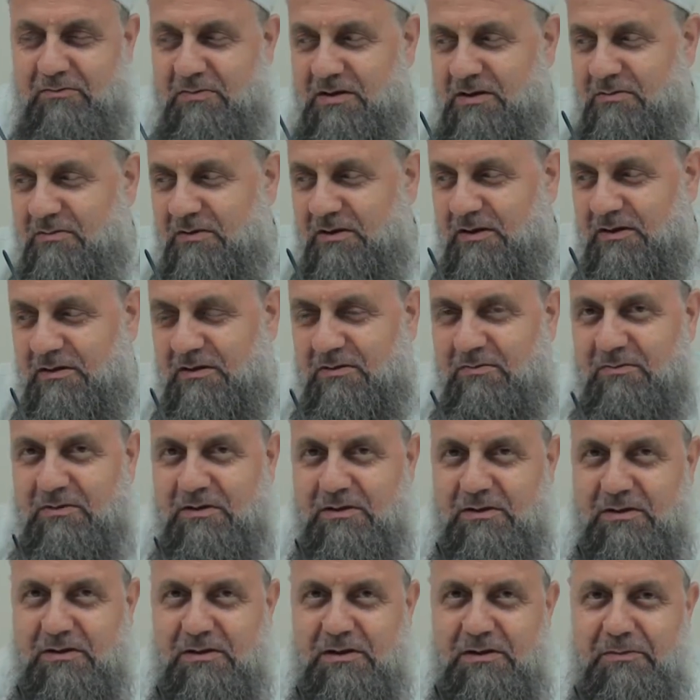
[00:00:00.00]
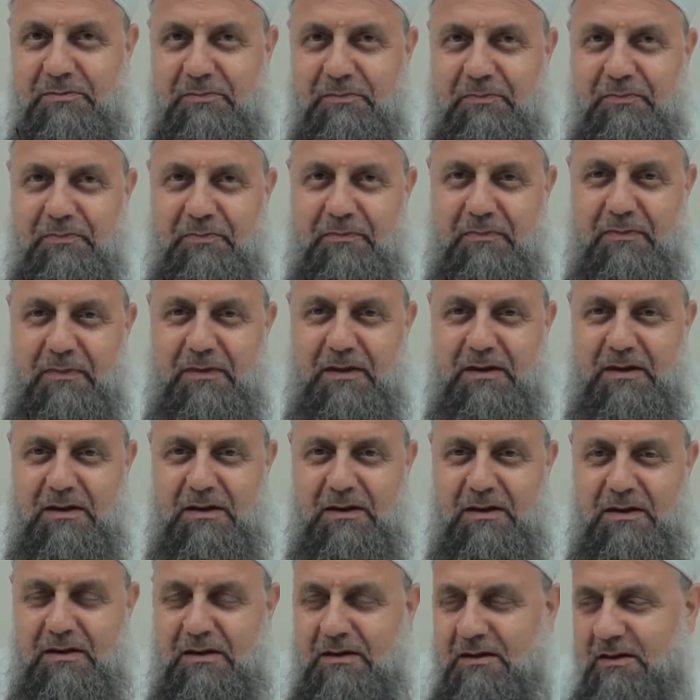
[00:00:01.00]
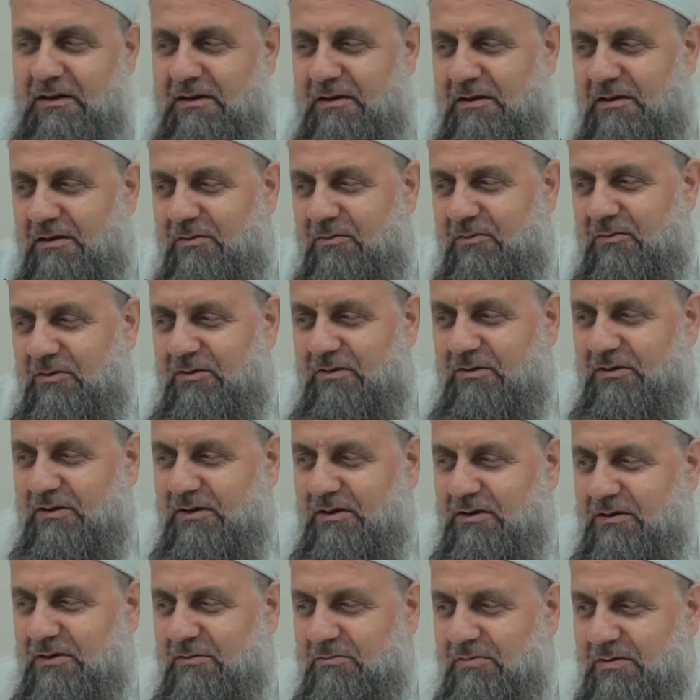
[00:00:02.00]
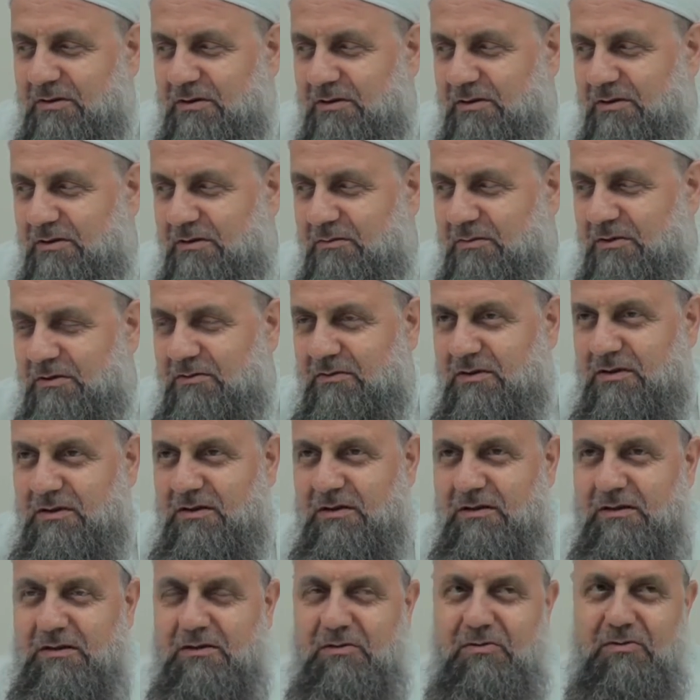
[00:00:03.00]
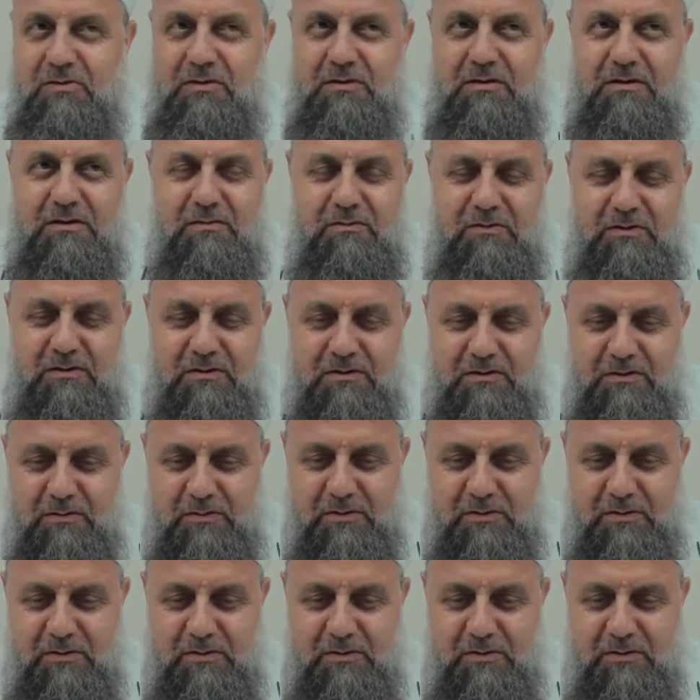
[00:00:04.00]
Bismillahirrahmanirrahim. Elhamdülillahi Rabbil alemin ve salatu ve selamu ala